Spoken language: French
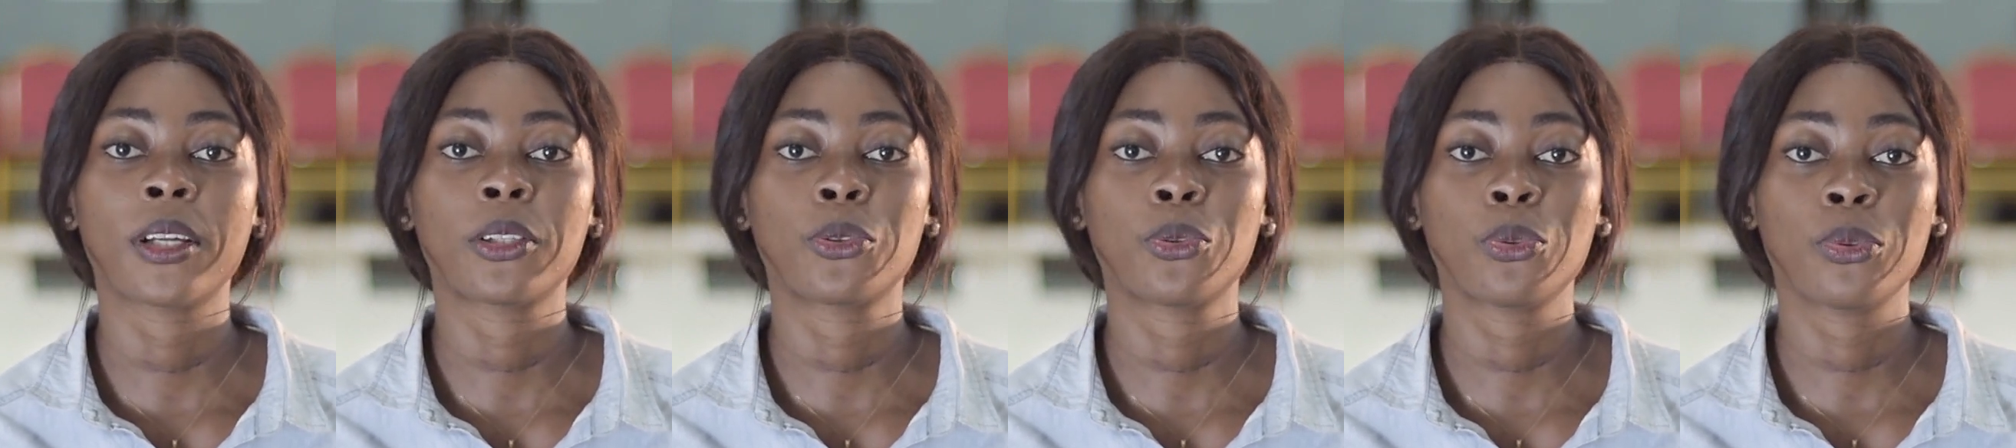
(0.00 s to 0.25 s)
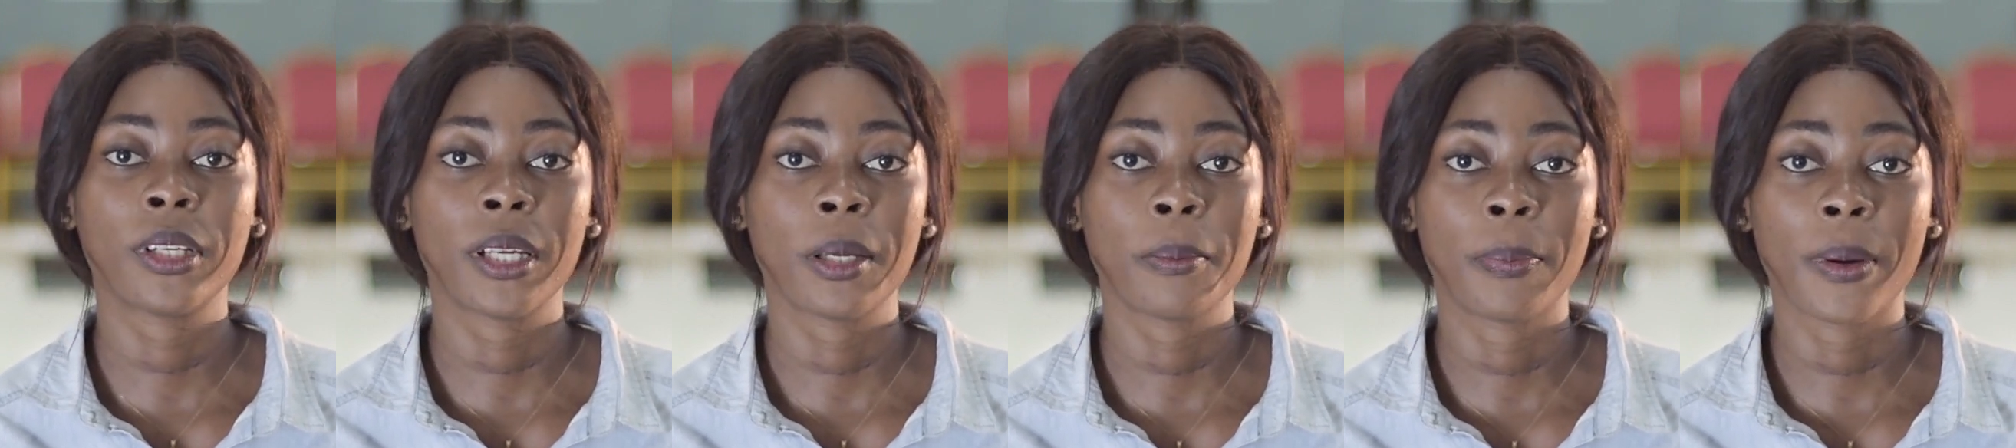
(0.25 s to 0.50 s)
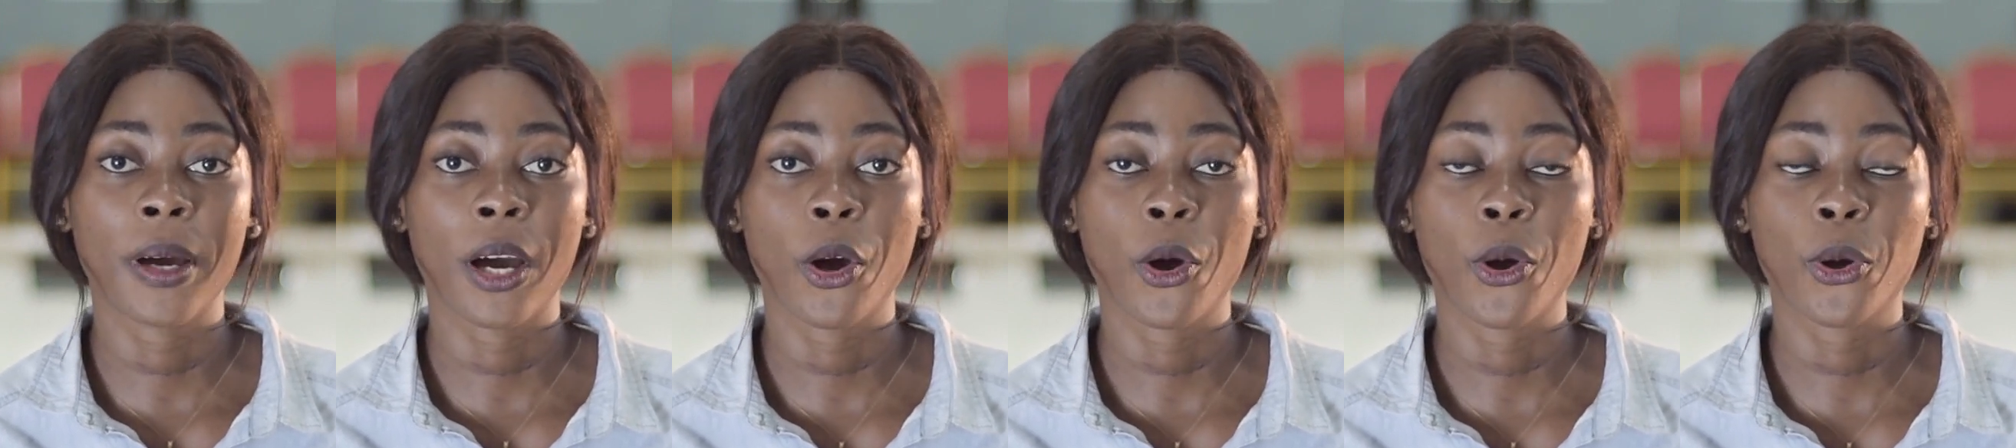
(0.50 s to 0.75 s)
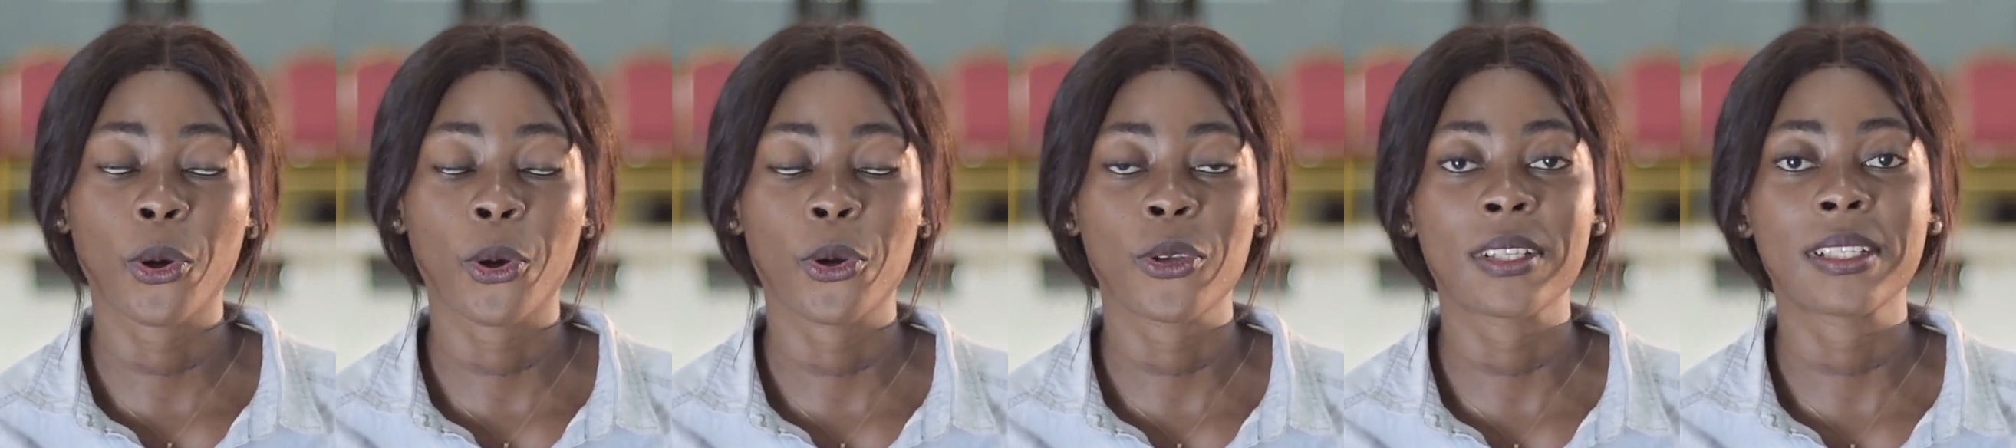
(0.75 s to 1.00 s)
à tous les
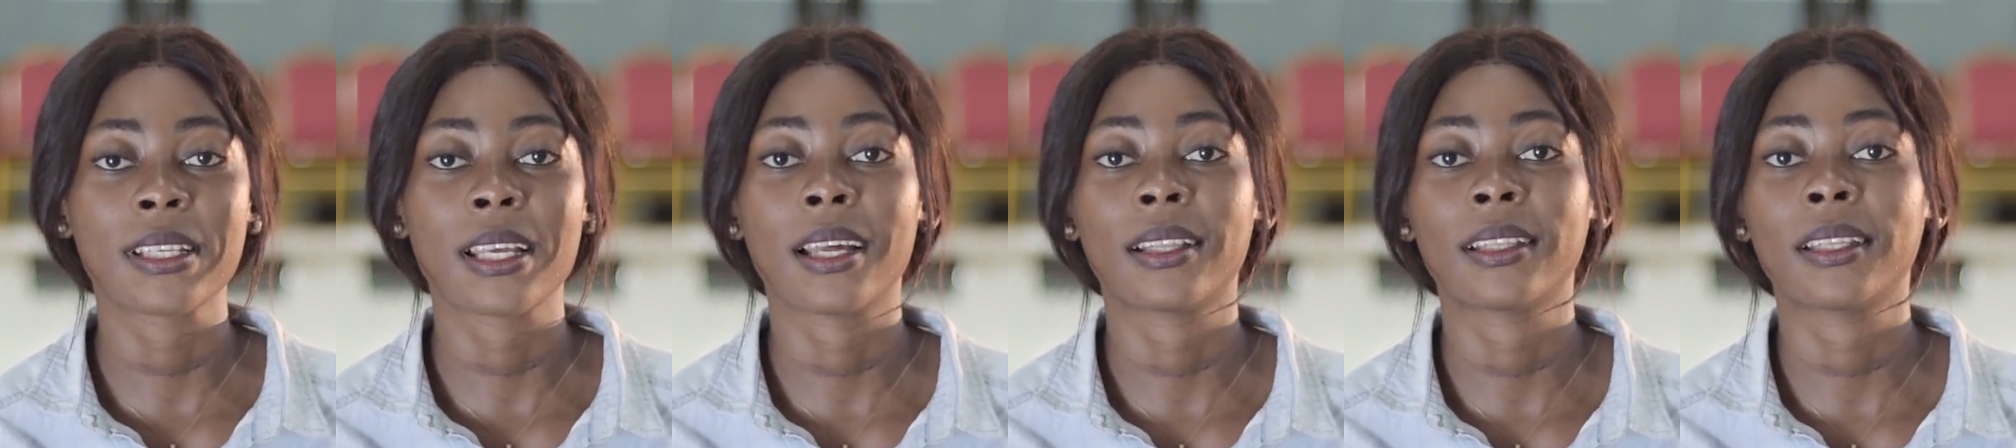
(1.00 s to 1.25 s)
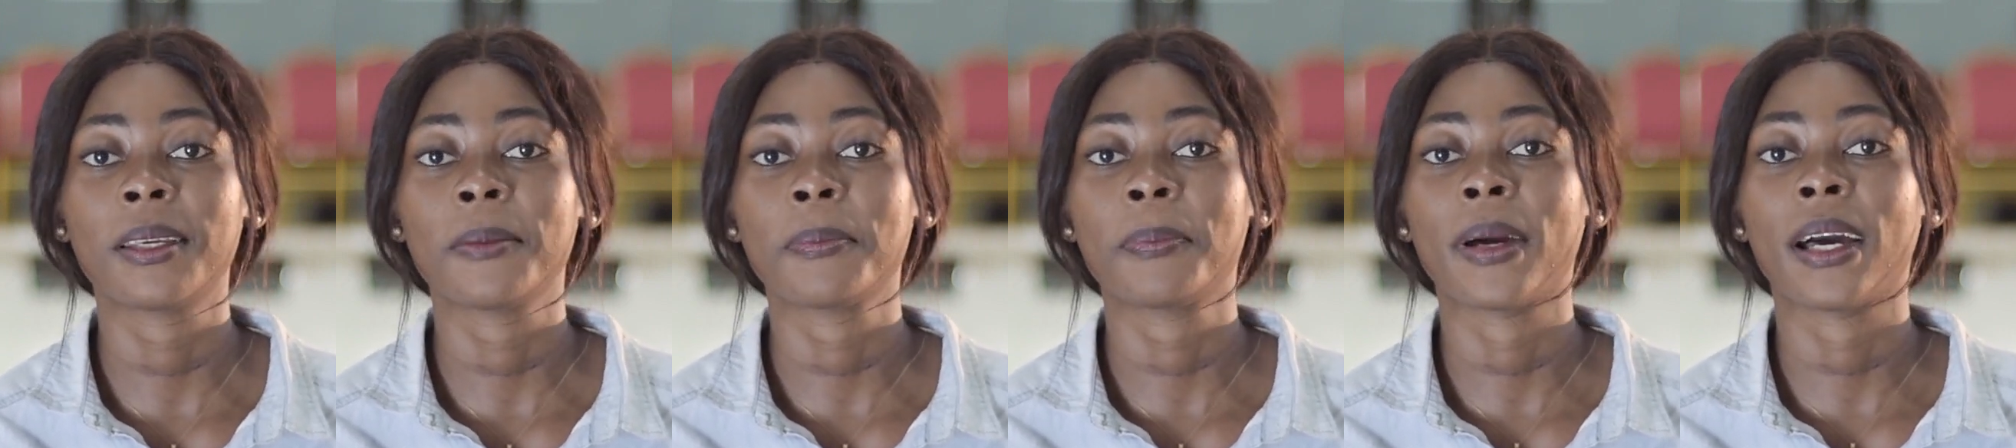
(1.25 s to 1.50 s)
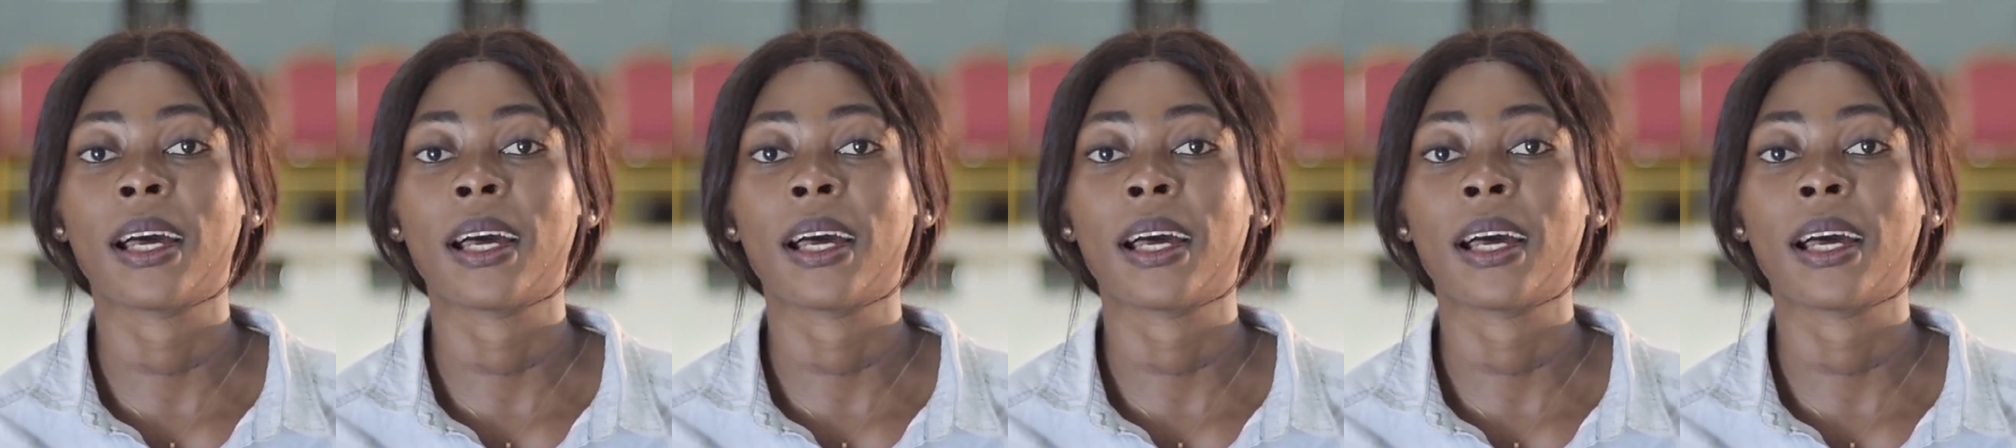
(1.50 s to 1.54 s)
parents concernés